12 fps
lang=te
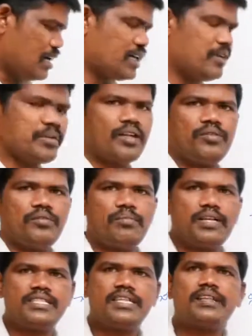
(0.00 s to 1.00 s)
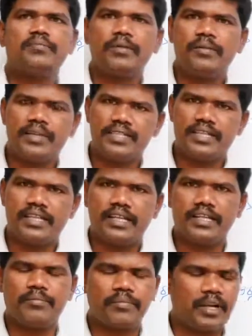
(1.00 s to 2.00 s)
అంటే మనకు బడ్జెట్ ఇంప్లిమెంట్
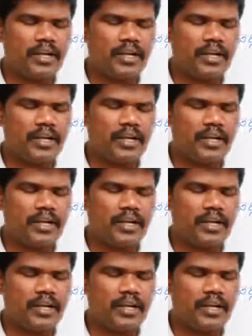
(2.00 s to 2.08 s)
చేయడానికి